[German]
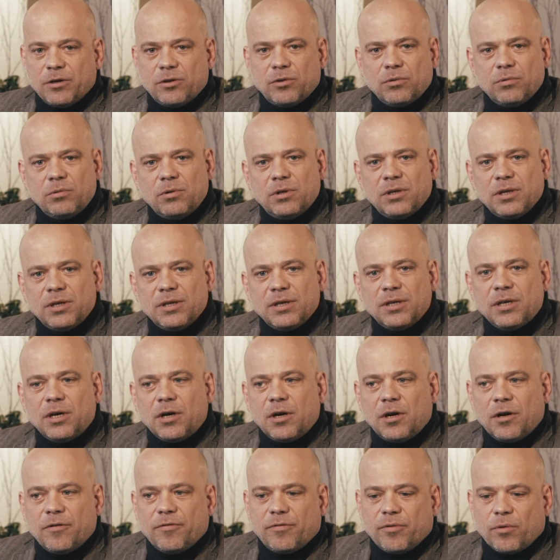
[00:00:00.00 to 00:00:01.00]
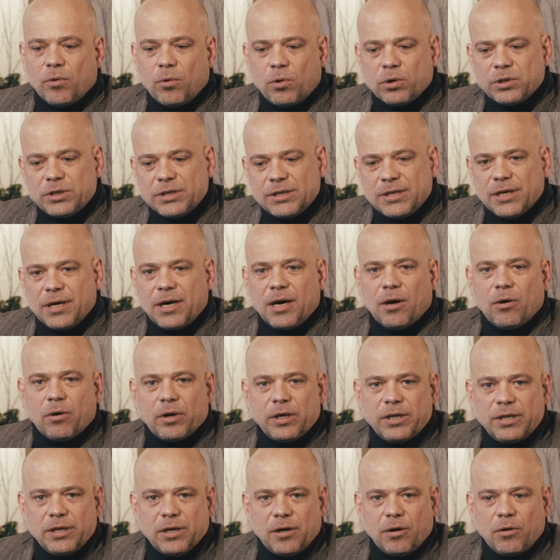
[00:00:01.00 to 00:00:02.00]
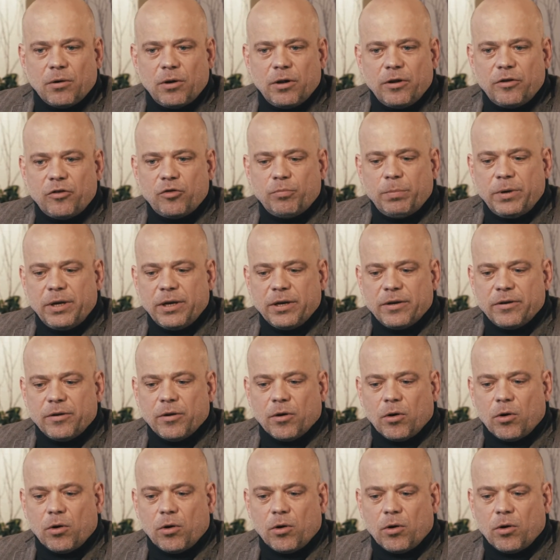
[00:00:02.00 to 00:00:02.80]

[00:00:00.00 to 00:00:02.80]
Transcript: dunkel, fruchtige, auch hier Holz spielt eine